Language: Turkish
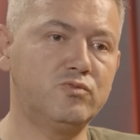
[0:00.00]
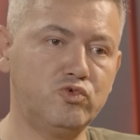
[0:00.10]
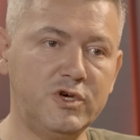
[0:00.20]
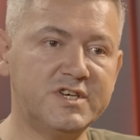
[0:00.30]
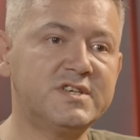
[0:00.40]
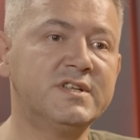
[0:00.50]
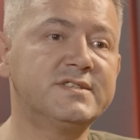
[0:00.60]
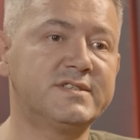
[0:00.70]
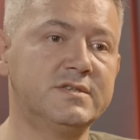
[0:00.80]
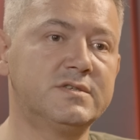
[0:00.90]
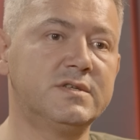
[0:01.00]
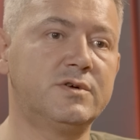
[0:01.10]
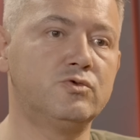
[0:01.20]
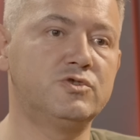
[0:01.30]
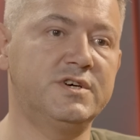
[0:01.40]
bu yaşanan sıkıntılar
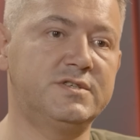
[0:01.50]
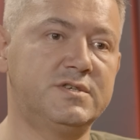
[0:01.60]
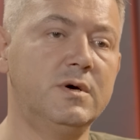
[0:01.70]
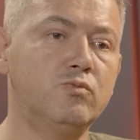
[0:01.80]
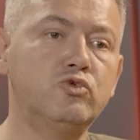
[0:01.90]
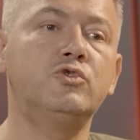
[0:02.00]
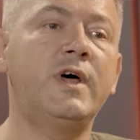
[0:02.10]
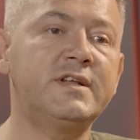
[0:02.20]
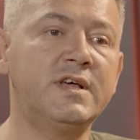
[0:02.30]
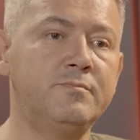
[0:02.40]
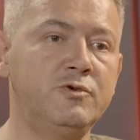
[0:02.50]
olacaktı. Bunu nereden